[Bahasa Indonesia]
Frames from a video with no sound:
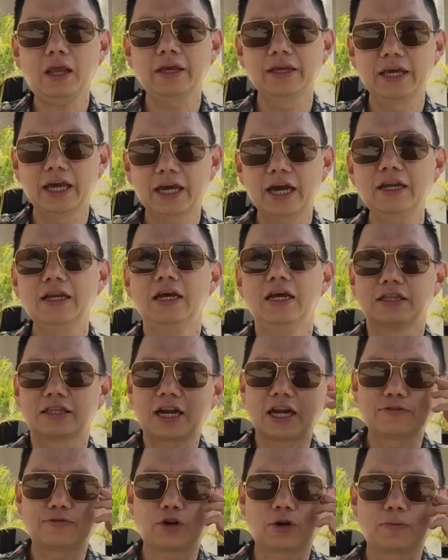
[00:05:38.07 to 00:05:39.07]
ya kan
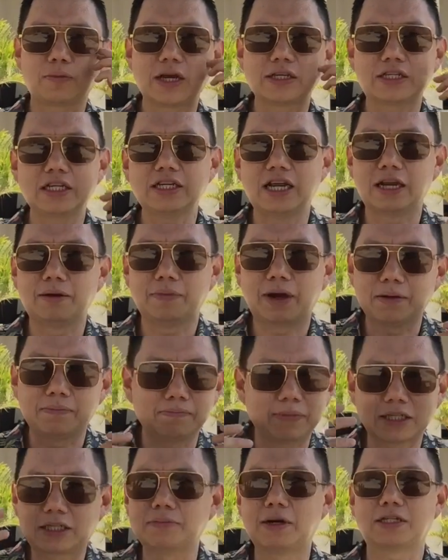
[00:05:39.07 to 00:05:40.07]
transformasi dalam hal
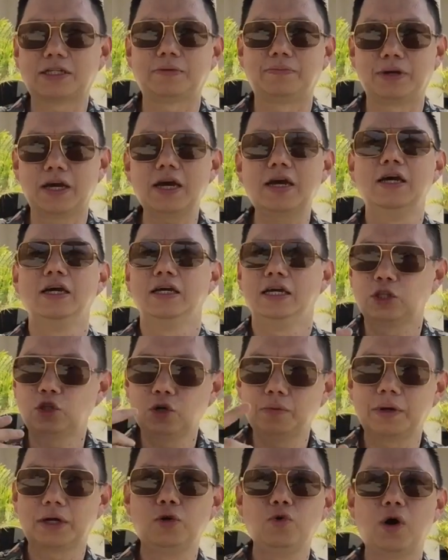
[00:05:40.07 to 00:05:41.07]
macam-macam ya itu
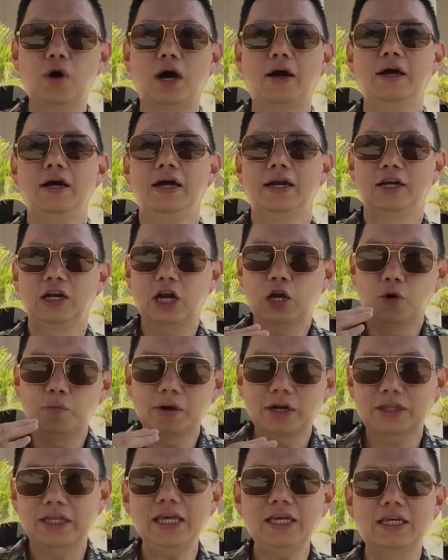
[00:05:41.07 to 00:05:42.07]
nomor dua nah
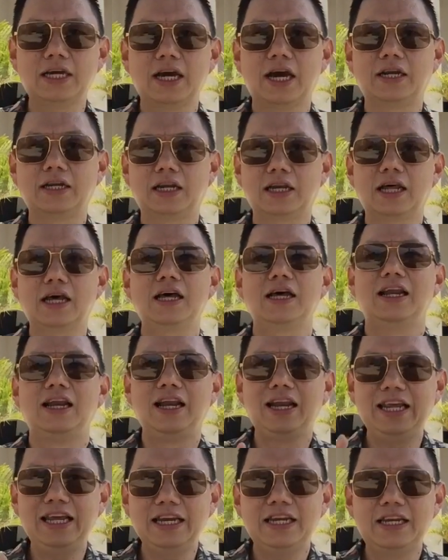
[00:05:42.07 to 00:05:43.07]
nomor tiga adalah
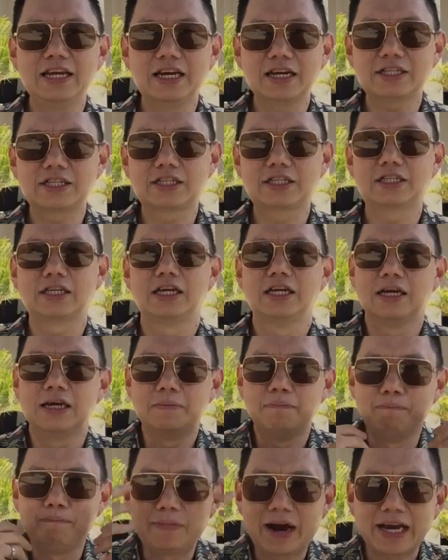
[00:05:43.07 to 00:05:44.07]
leaders
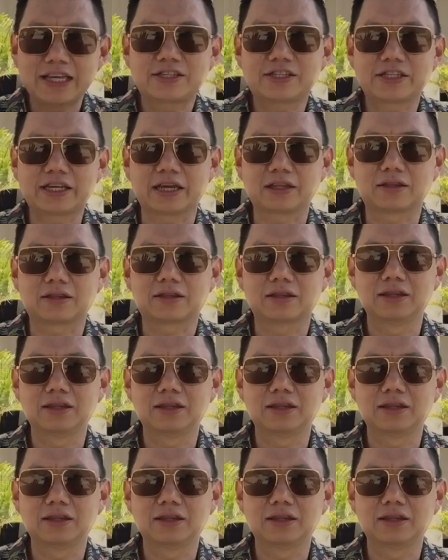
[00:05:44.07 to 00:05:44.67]
mindset